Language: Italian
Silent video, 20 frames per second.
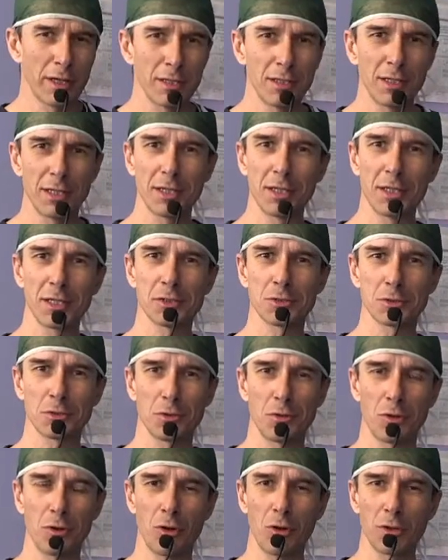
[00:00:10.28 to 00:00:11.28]
Ghidini,
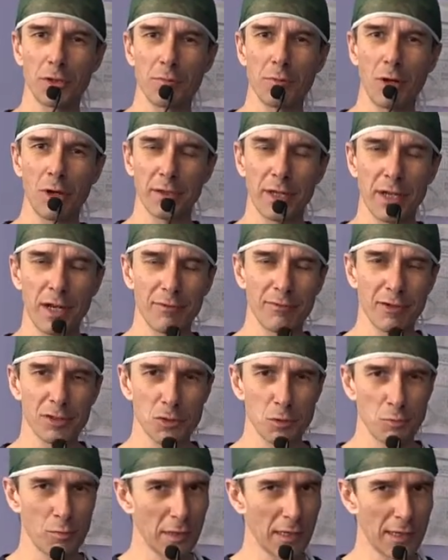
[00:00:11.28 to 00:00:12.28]
sono di Modena,
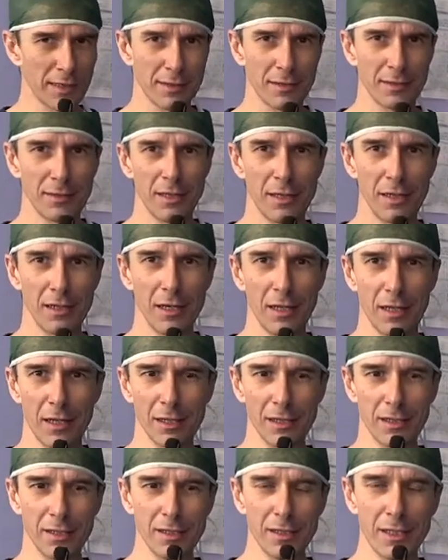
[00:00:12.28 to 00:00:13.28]
faccio parte
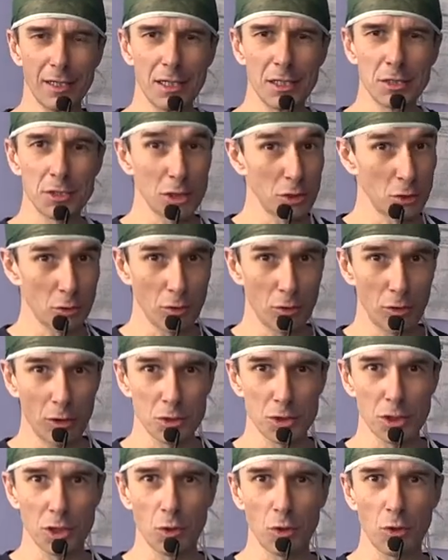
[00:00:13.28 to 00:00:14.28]
del Centro
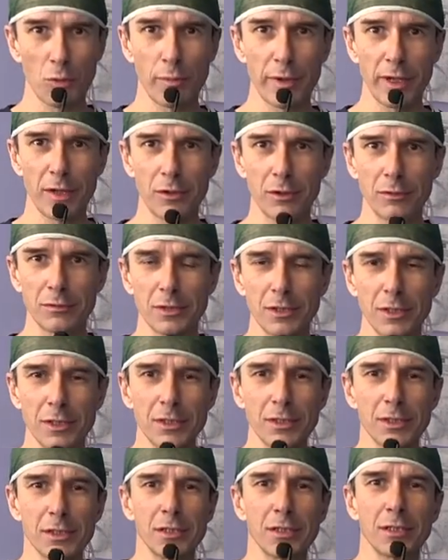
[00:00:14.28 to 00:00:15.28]
Orologico Europeo.
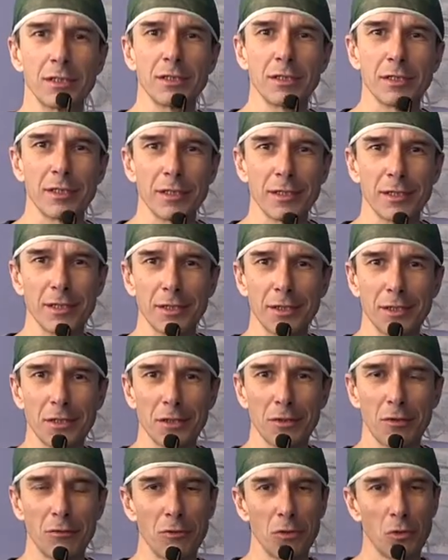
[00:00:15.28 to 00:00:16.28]

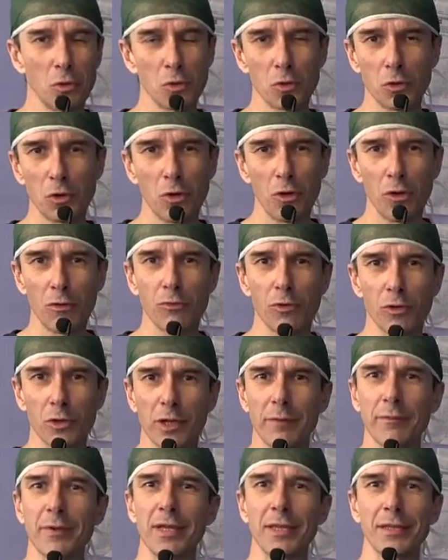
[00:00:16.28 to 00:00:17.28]
Eh, ho voluto
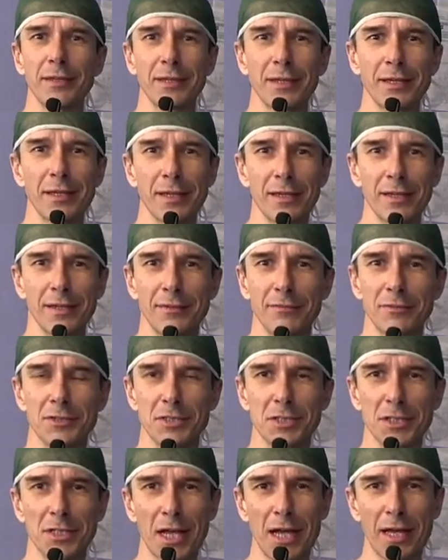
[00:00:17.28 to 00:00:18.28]
fortemente
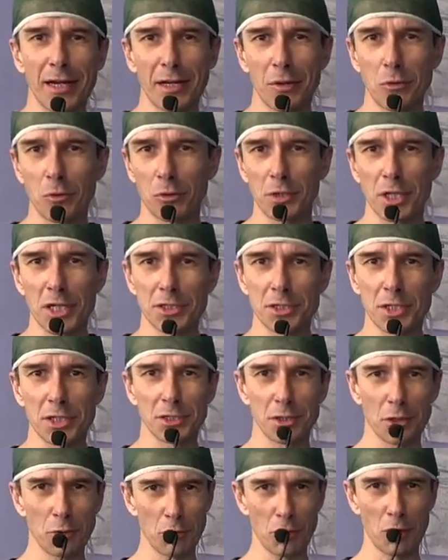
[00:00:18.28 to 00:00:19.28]
visitare uno dei
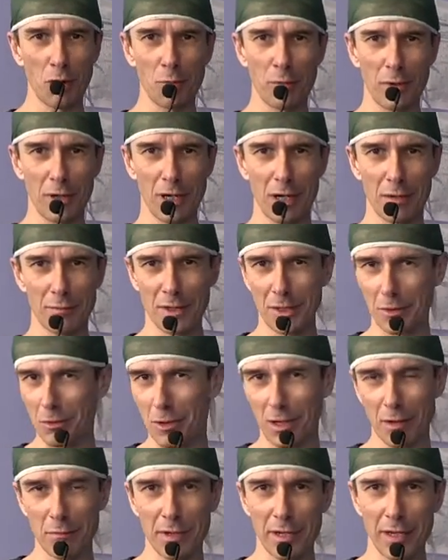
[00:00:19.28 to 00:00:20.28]
centri in cui opera
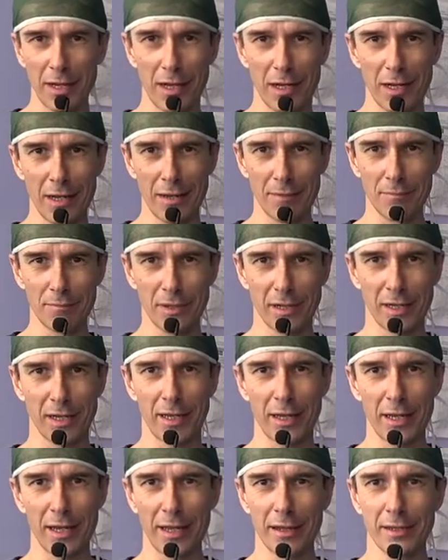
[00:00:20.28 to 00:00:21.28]
l'amico Gabriele
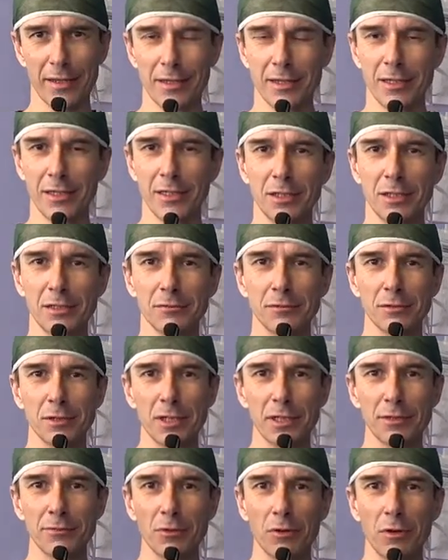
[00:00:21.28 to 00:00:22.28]
perché
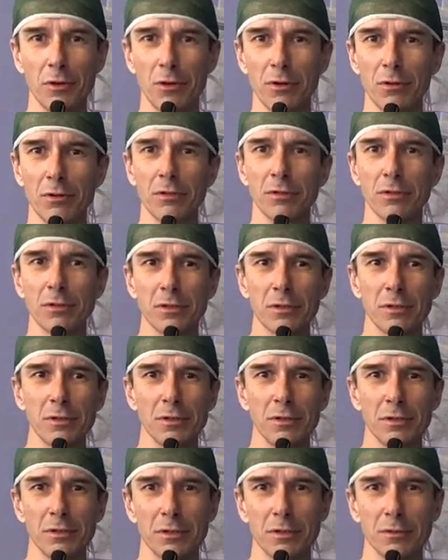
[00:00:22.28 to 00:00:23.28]
volevo
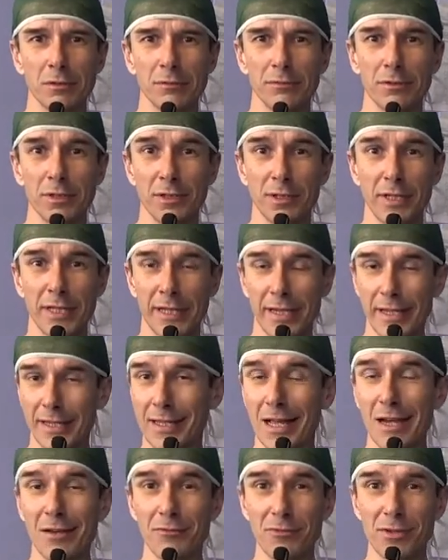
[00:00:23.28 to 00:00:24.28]
eh, vedere
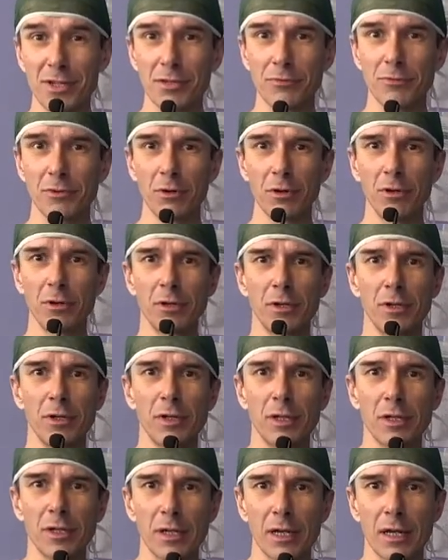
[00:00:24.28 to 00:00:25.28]
dal vivo
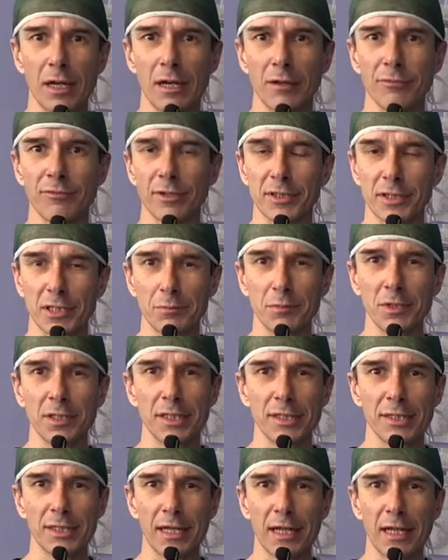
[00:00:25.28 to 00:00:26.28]
la
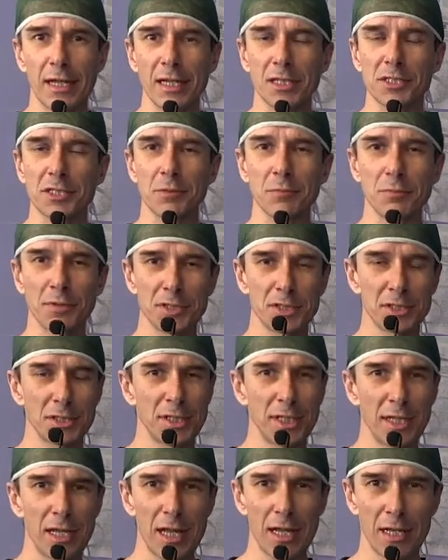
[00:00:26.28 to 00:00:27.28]
fattibilità, la
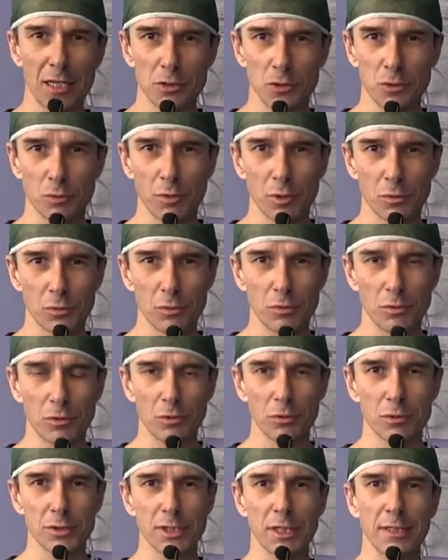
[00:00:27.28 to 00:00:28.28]
semplicità e
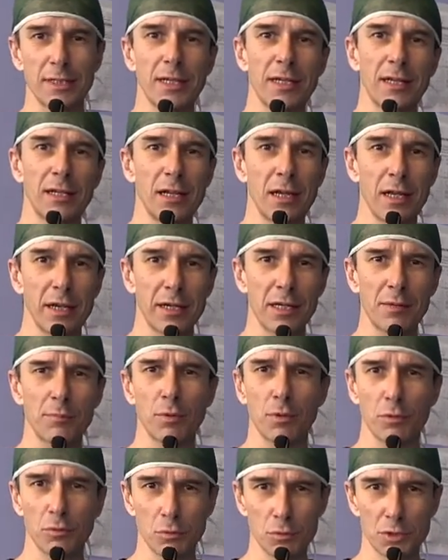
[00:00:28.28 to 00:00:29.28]
soprattutto constatare la
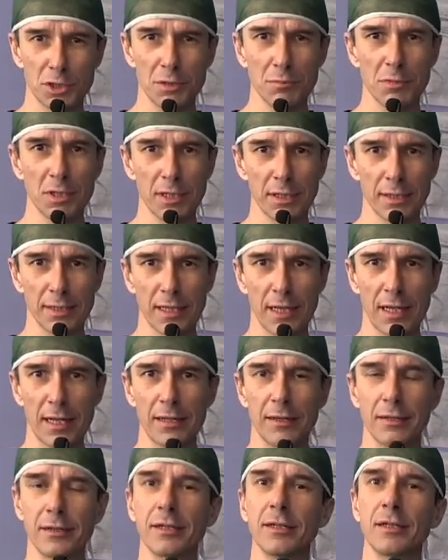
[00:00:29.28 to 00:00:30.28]

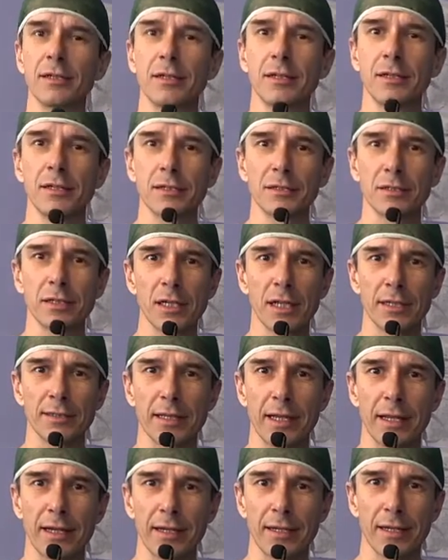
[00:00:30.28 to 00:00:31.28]
riproducibilità della
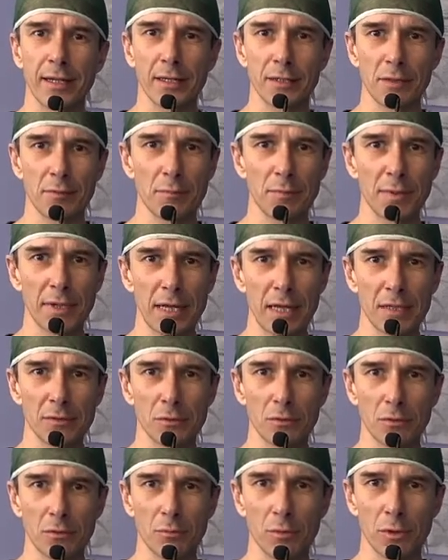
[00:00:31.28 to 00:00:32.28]
tecnica di
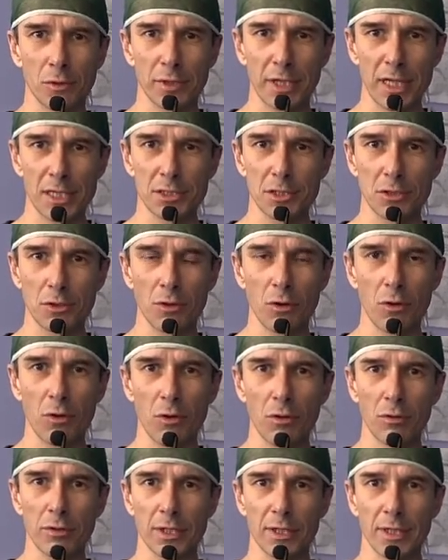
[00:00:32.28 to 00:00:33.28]
impianto
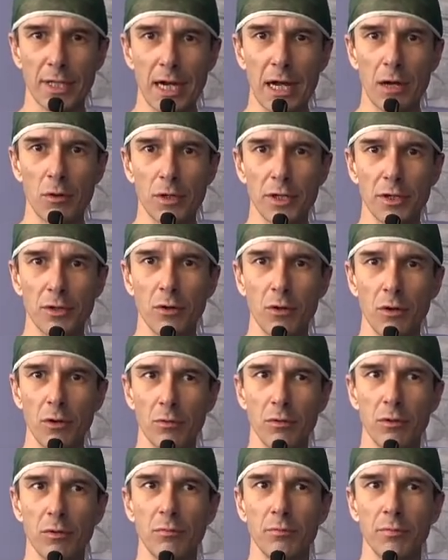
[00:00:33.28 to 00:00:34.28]
protesico idraulico
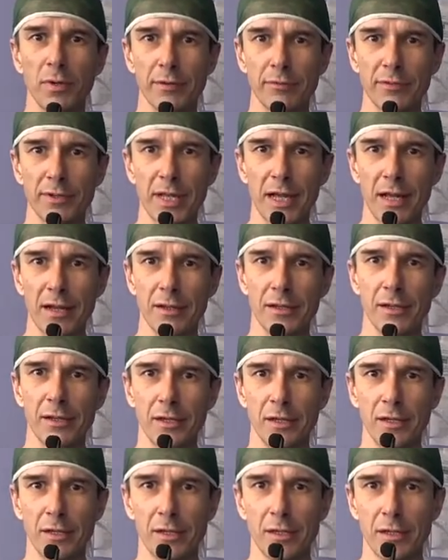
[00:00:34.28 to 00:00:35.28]
per via
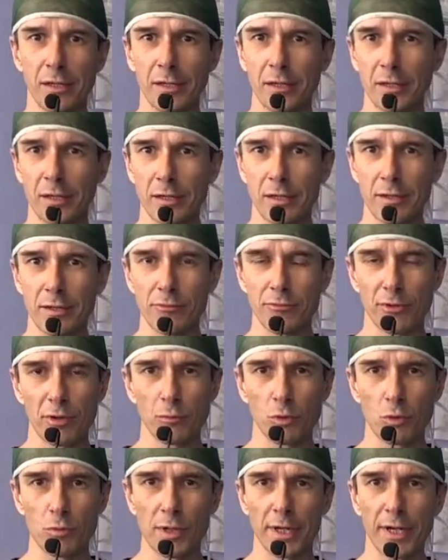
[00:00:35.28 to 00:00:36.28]
eh,
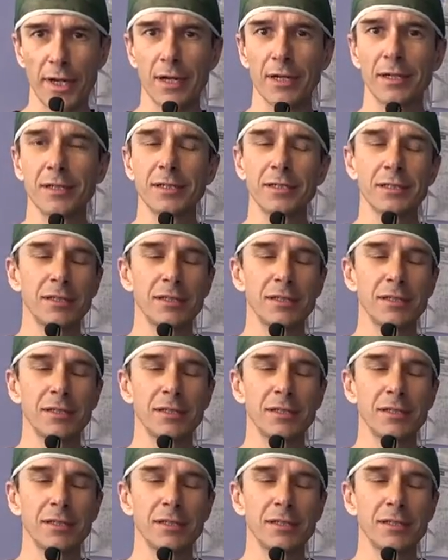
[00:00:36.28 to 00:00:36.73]
infrapubica.